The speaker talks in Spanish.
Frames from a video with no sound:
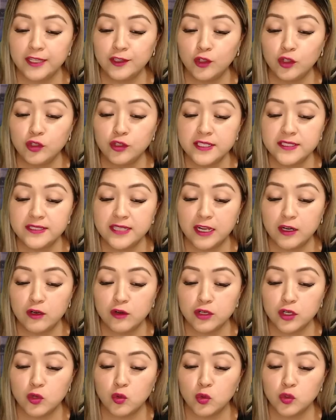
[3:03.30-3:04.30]
dónde están
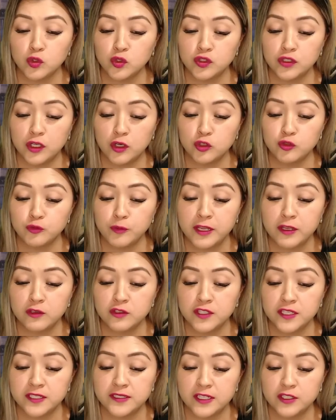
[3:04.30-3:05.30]
los recursos de los
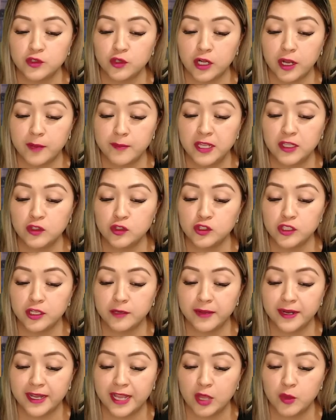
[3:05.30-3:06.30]
baños y estacionamientos del
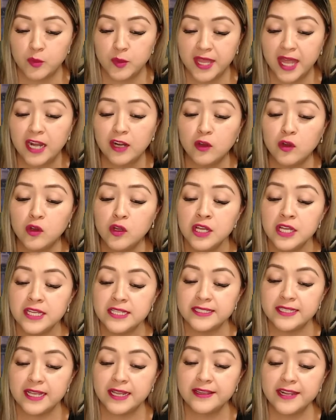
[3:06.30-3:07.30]
Mercado Hidalgo.
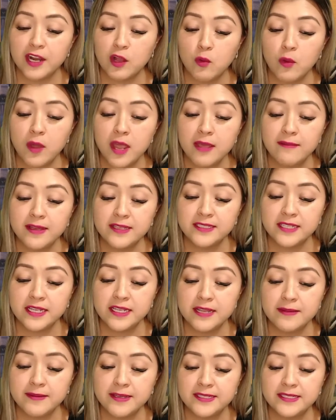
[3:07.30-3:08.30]
Sandra Cuevas, ya
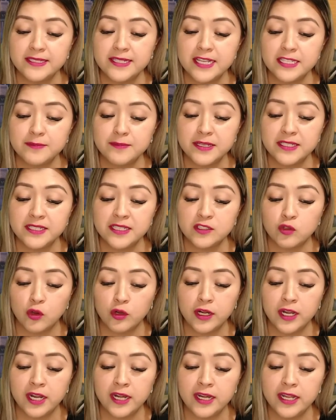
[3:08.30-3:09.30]
llevas 10 meses
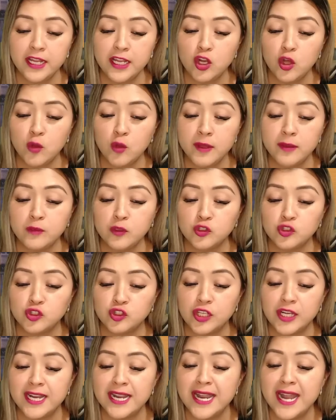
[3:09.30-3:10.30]
con él y no
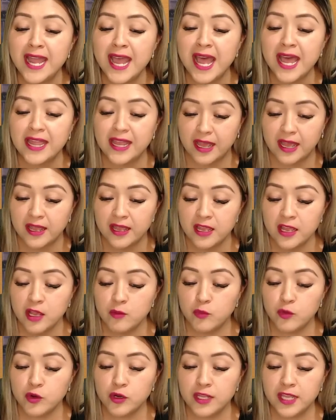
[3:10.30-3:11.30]
vemos nada,
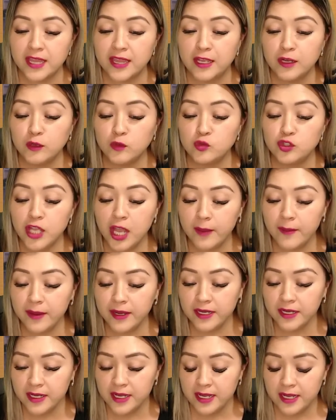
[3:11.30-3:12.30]
porque
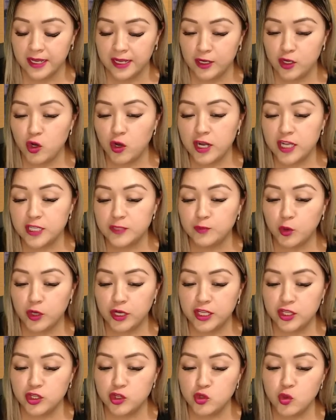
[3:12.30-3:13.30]
denunciaban no les
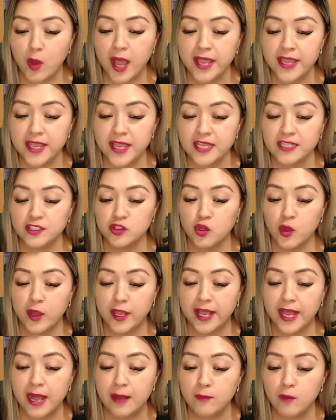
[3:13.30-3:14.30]
ponen toallas, no
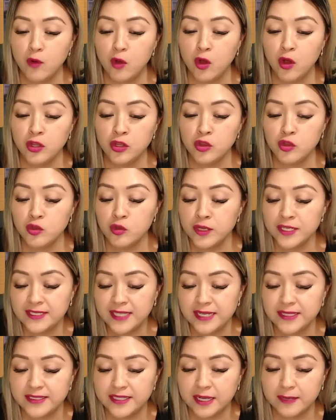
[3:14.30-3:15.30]
hay jabón, no
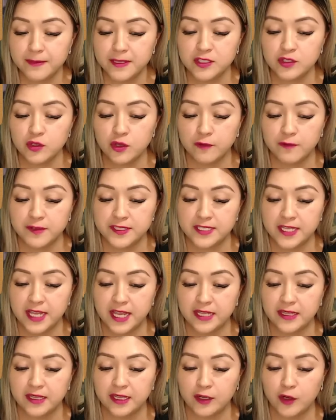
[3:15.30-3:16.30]
está el servicio
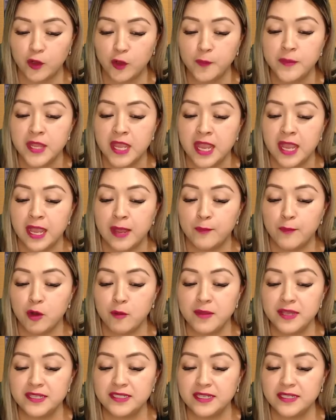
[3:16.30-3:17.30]
eficiente, ¿no?
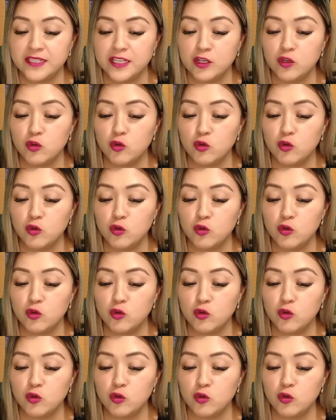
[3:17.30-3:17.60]
Promesas sin